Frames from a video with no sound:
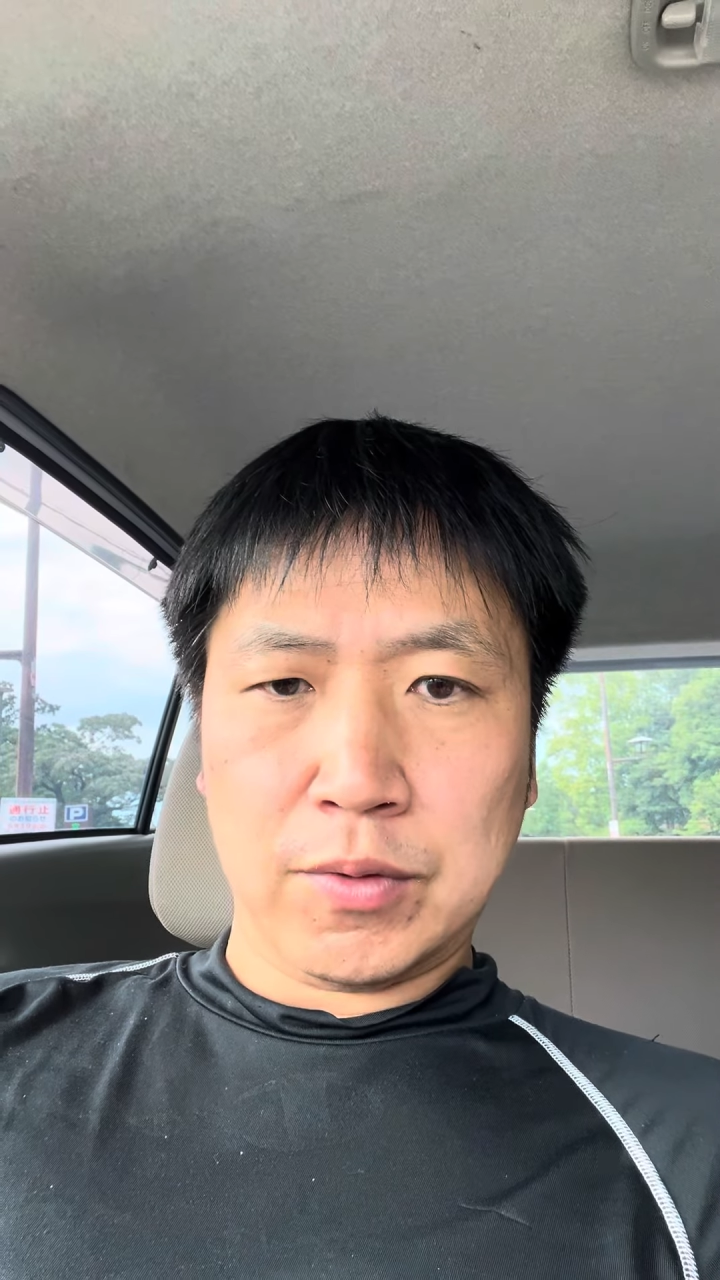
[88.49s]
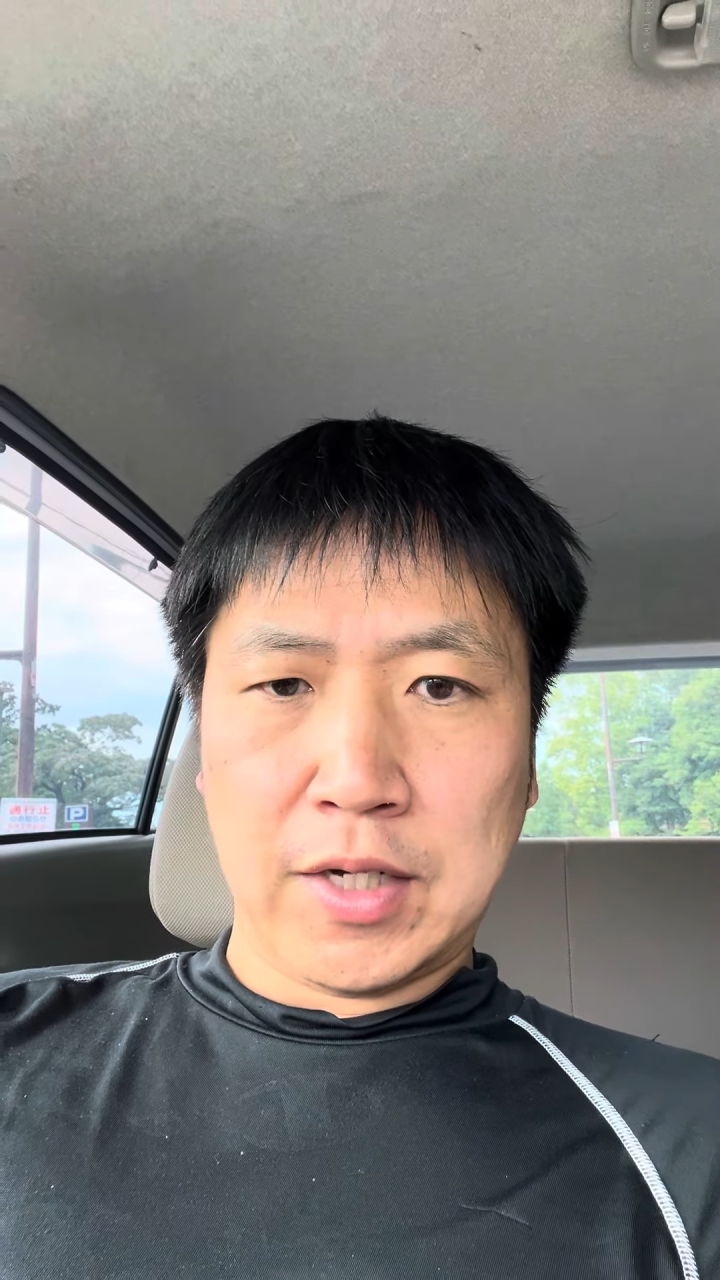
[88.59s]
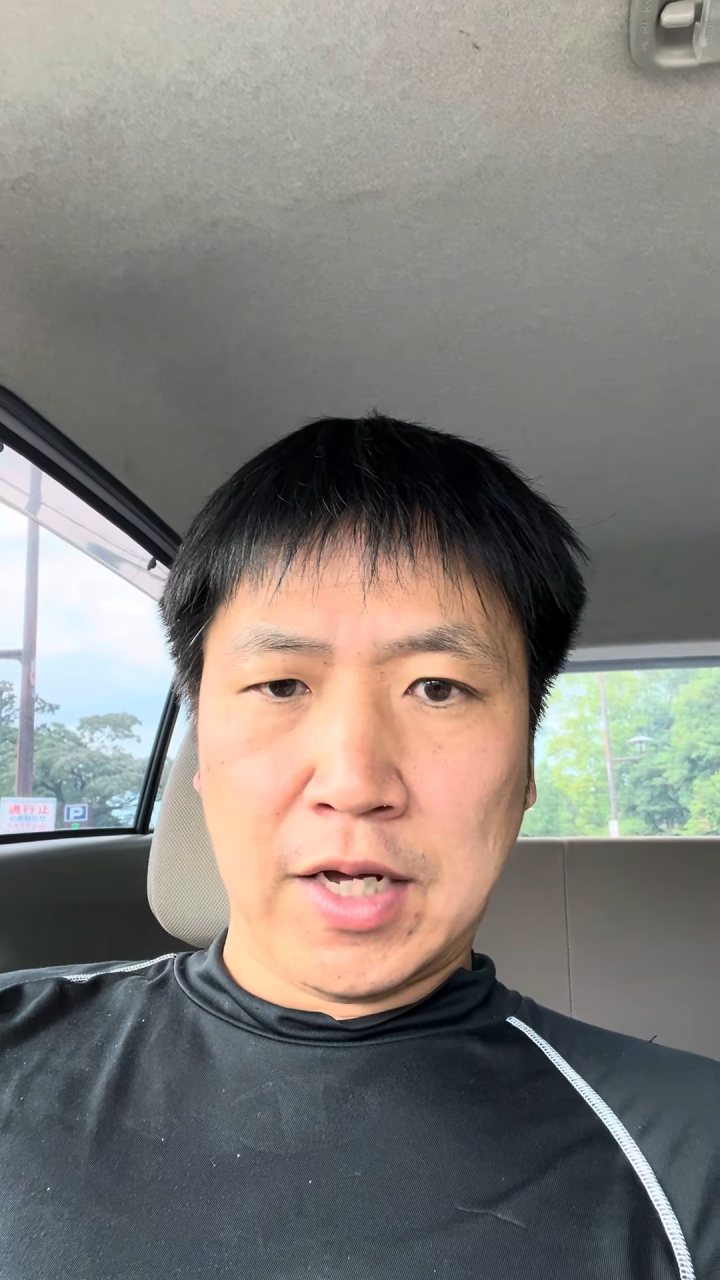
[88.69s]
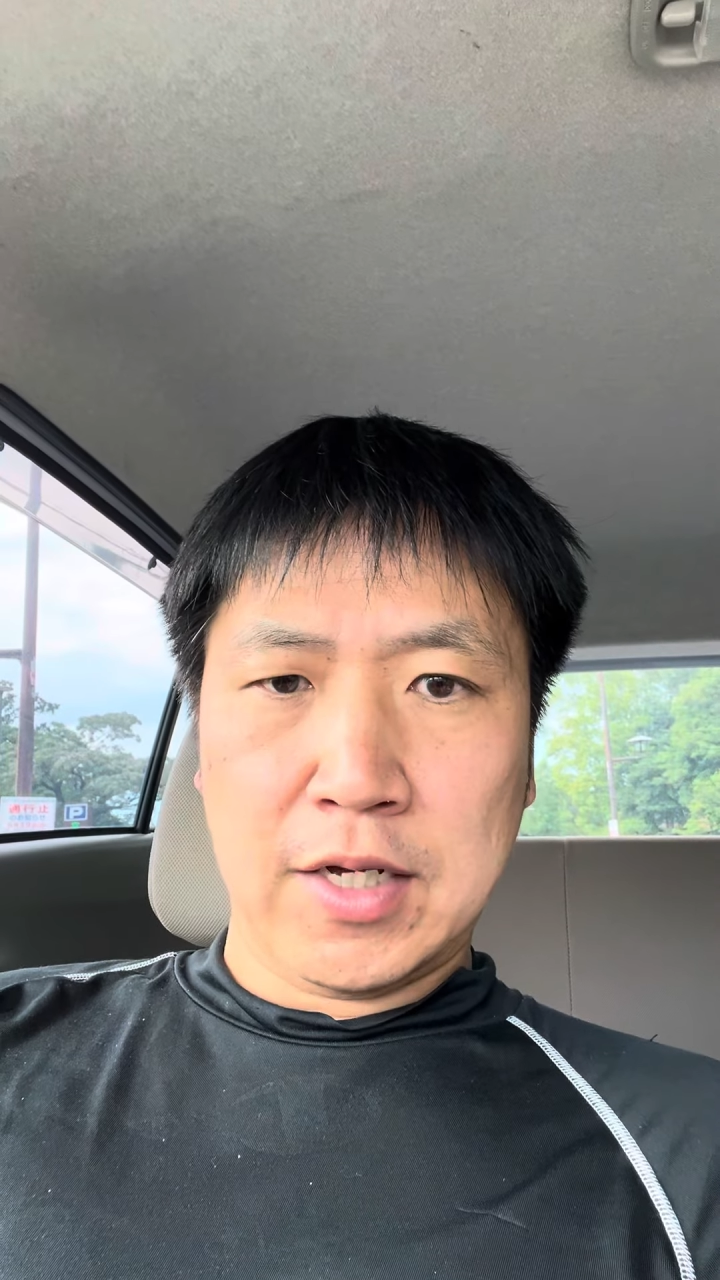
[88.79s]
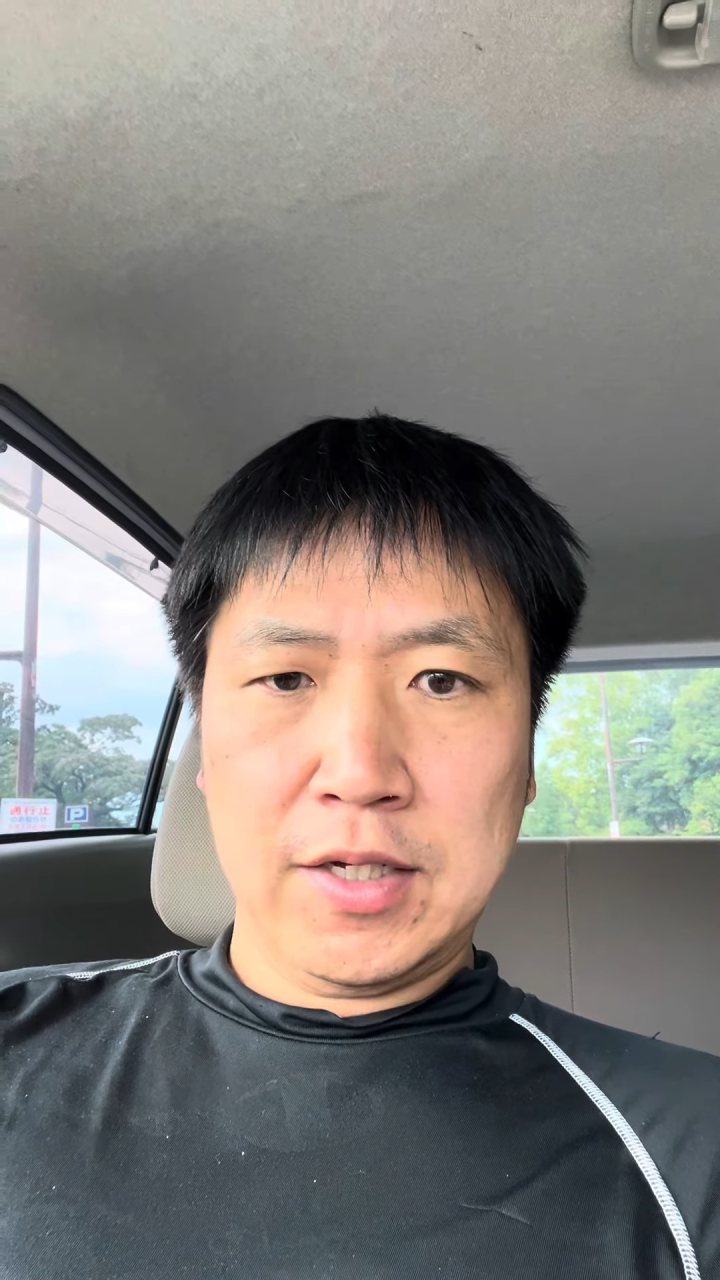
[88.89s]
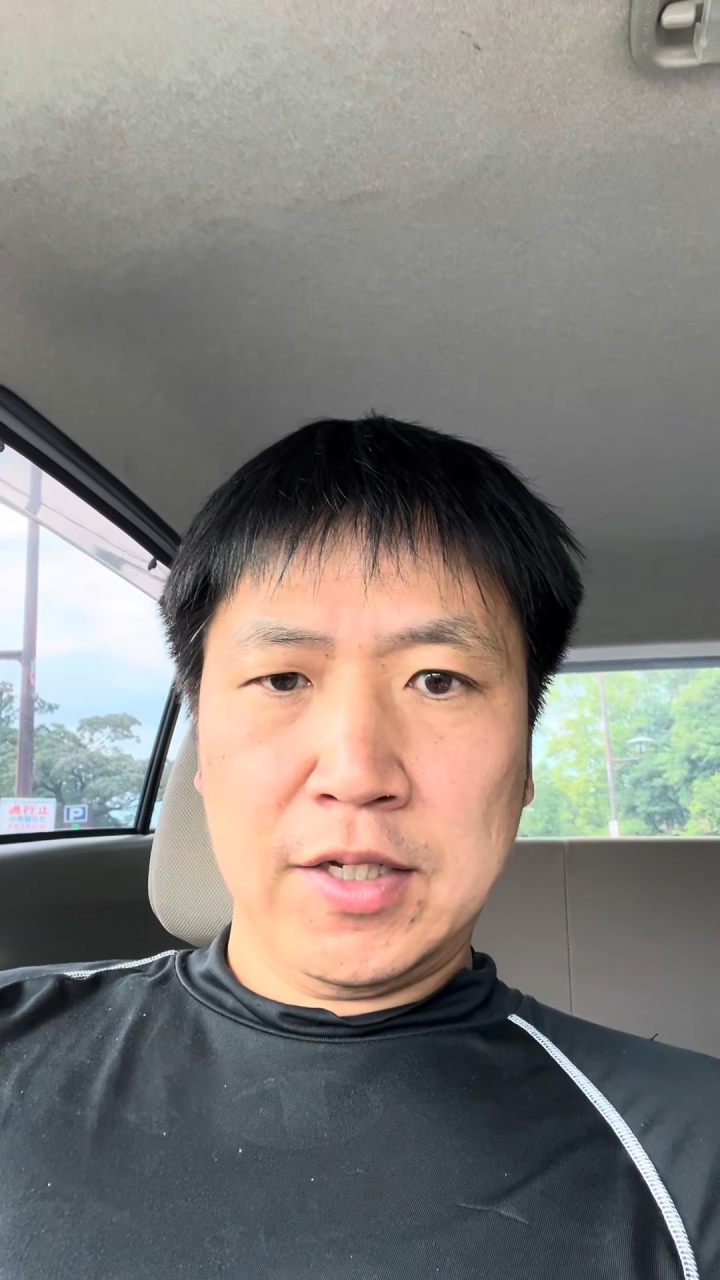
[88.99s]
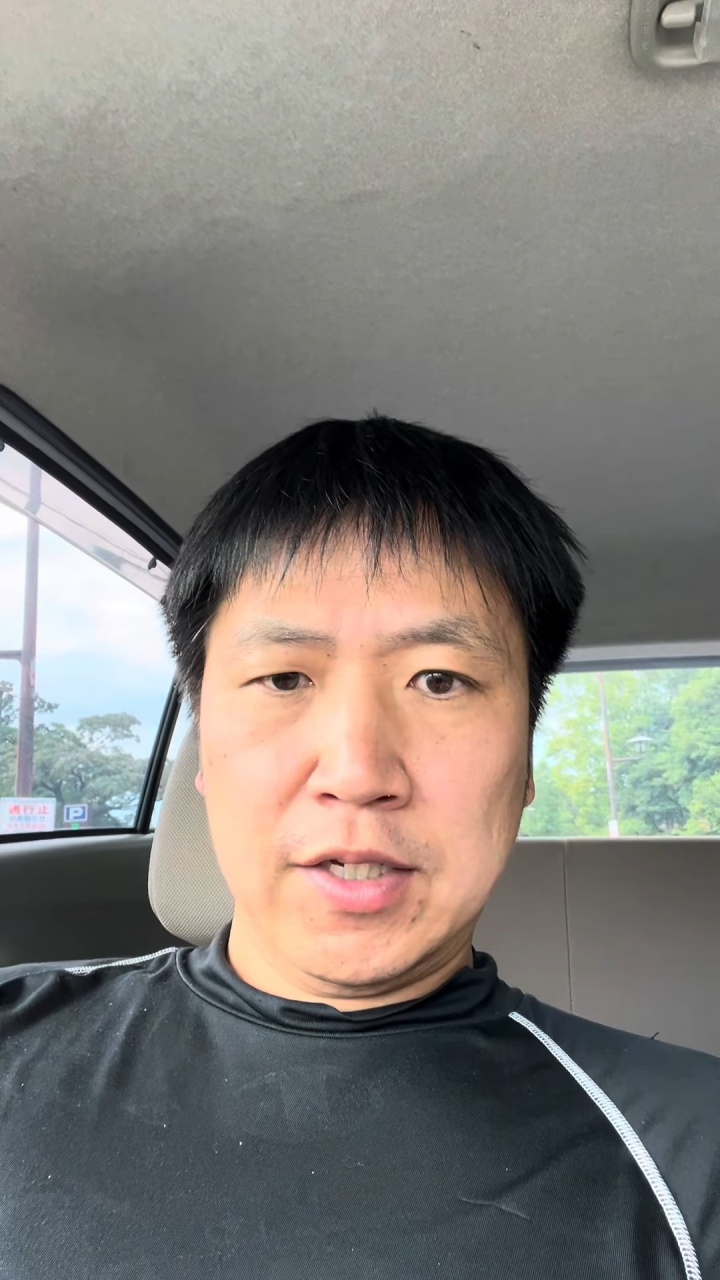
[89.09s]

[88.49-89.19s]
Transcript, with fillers: とか、